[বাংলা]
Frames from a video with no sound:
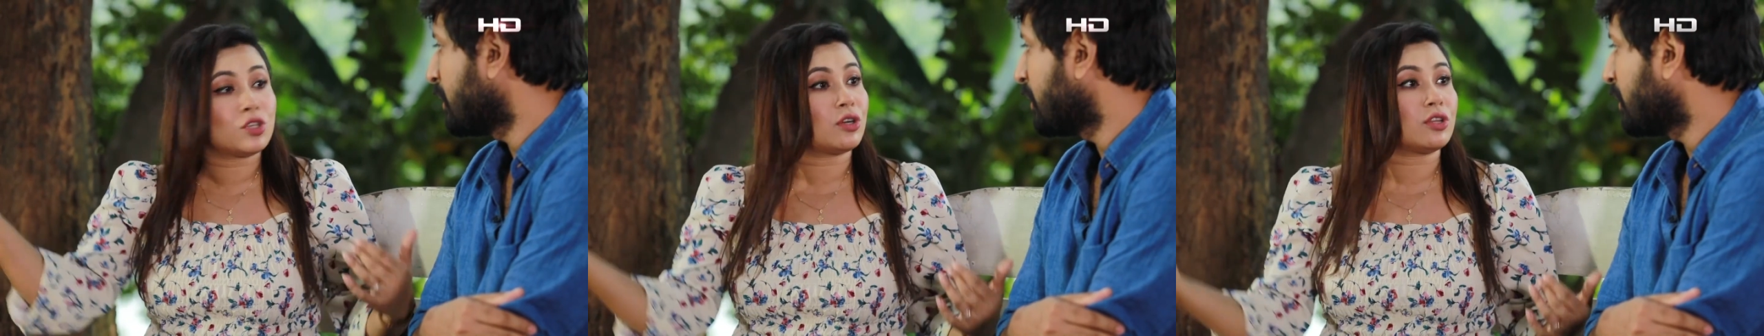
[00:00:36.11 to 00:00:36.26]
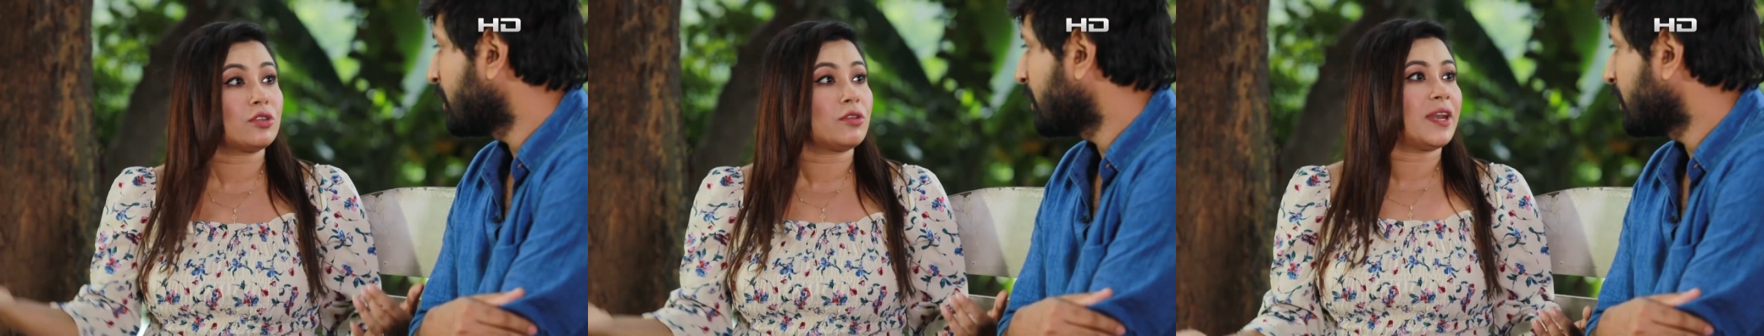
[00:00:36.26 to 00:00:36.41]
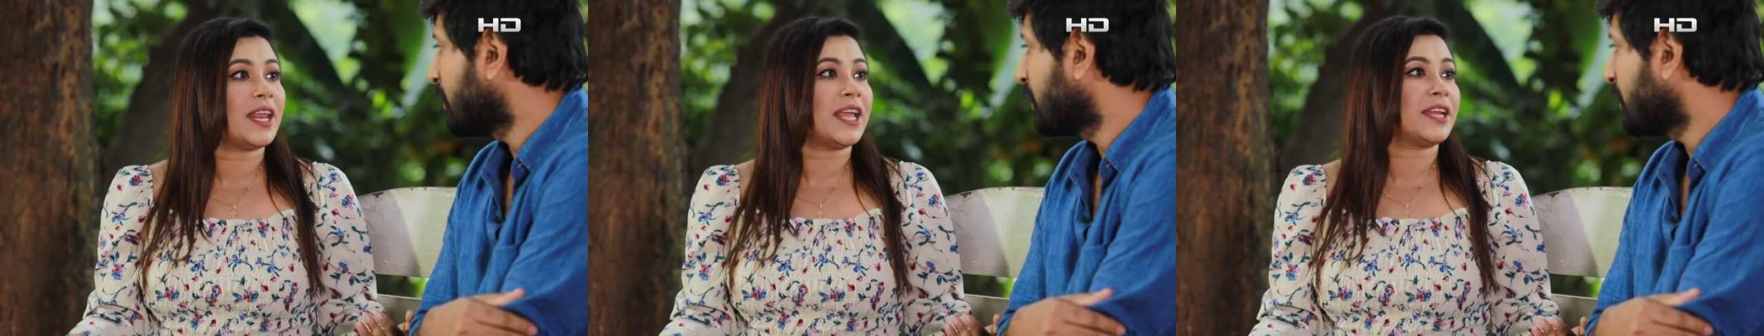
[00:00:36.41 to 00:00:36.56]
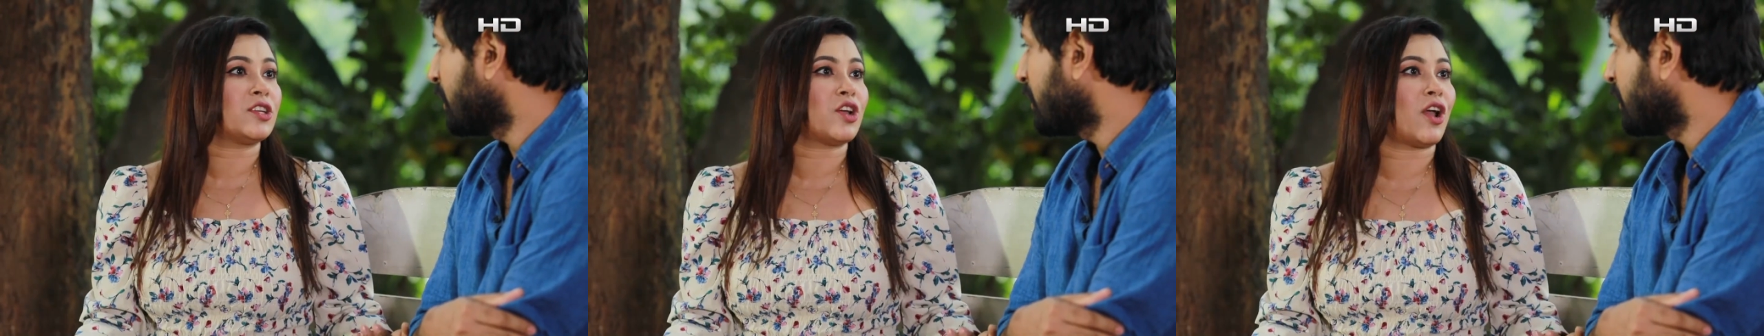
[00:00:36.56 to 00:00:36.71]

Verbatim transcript: জন্য তো লেট